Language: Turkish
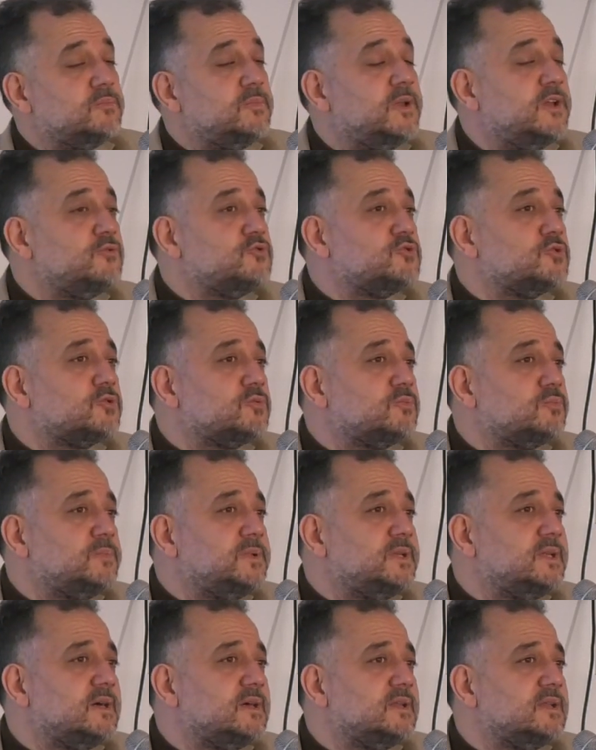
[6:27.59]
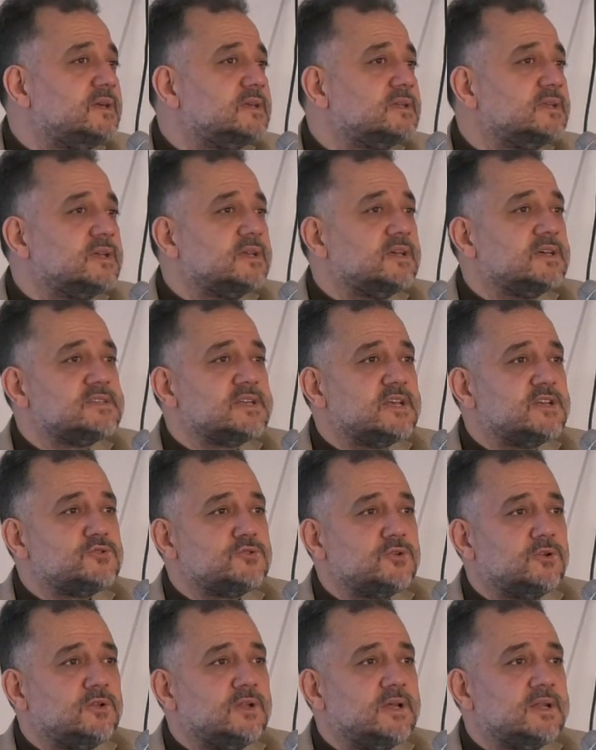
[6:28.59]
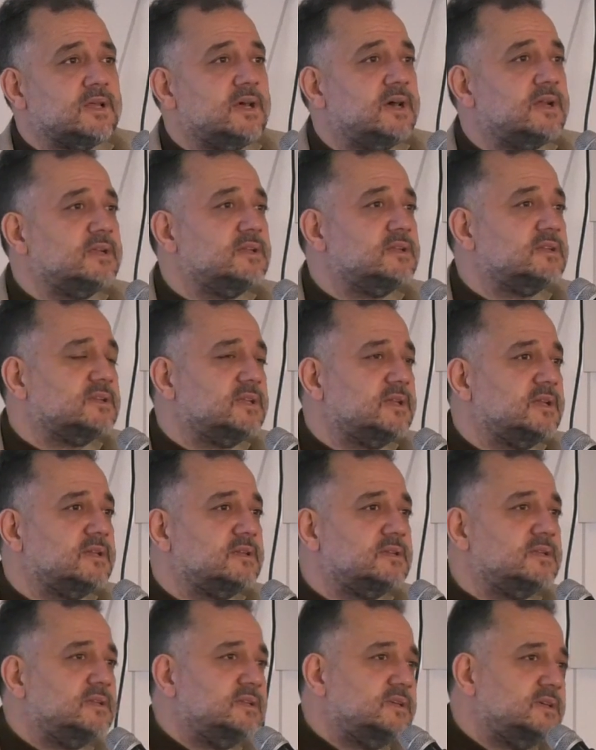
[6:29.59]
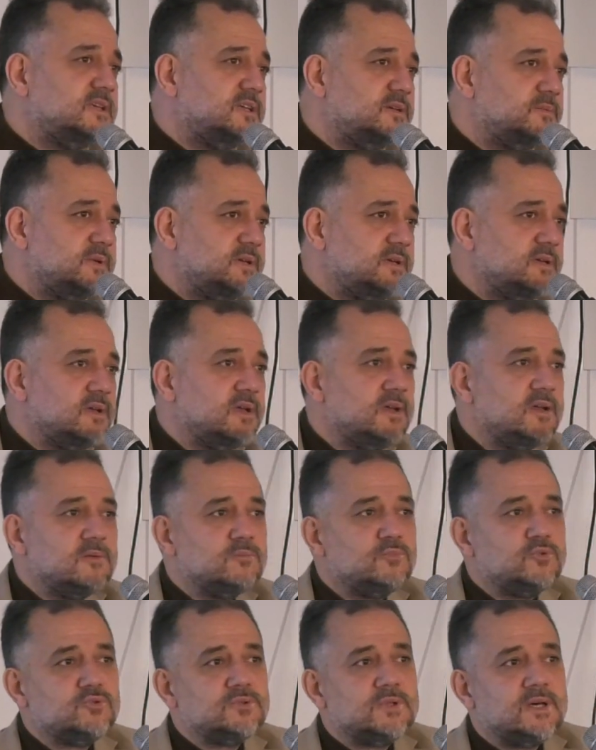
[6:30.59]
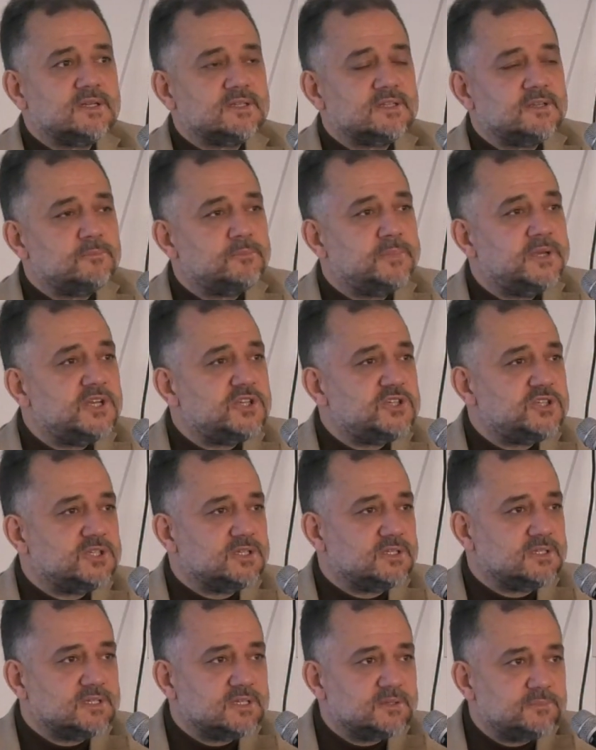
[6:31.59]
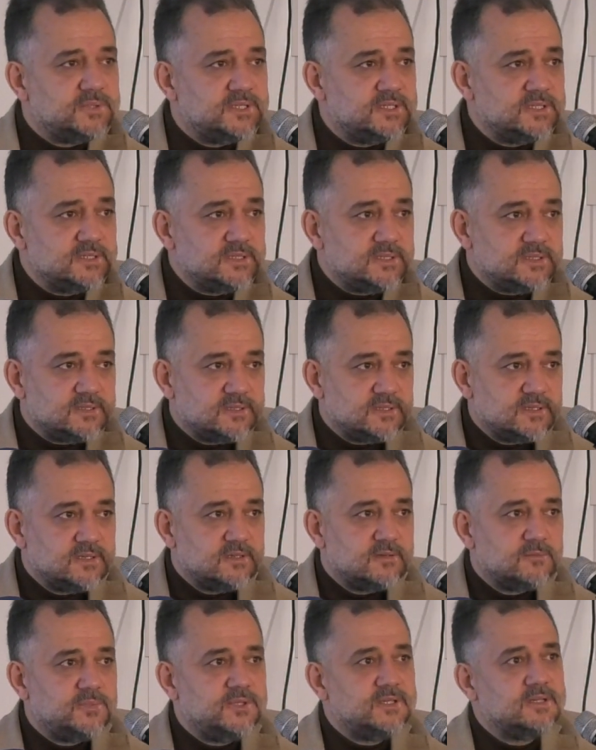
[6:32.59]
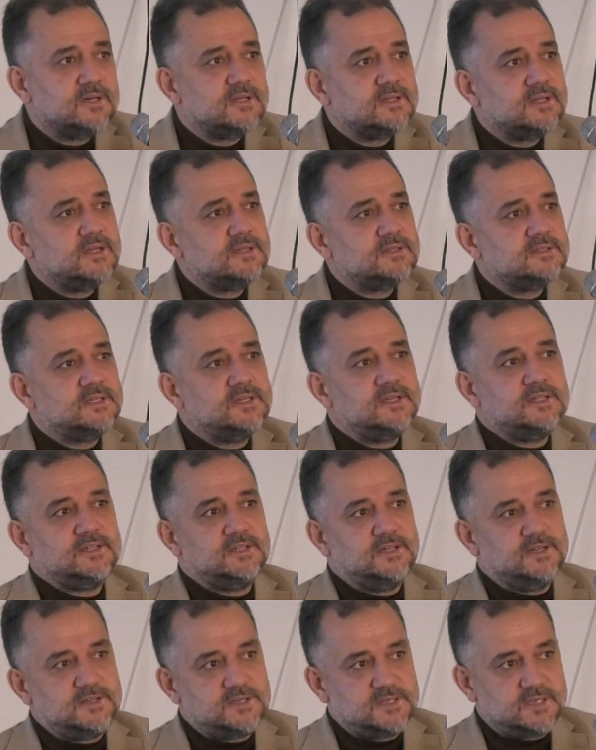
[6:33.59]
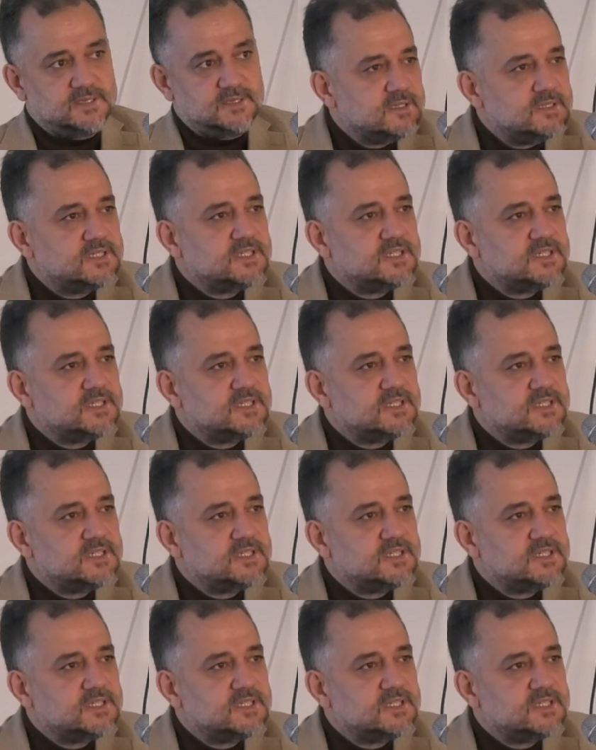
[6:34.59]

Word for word: mevcut binalardaki asansörler her yıl denetlediği gibi bunlar da 5 yılda bir binalar denetlenecek.